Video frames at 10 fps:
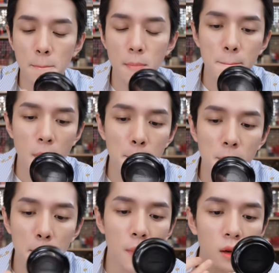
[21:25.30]
对，如果
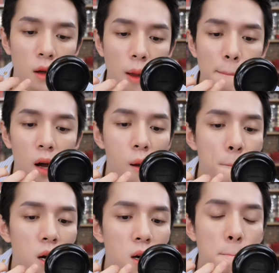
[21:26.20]
大家平时素
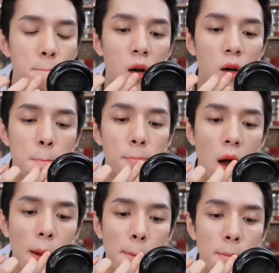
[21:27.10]
颜可能不太
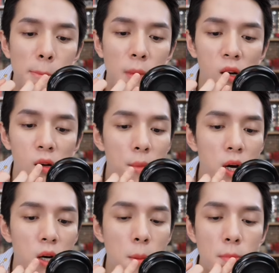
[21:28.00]
想化妆，但是自
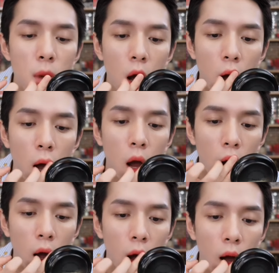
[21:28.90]
己唇色比
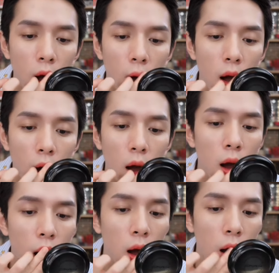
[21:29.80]
较淡的话，就
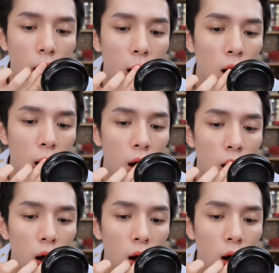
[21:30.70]
可以用这样子的。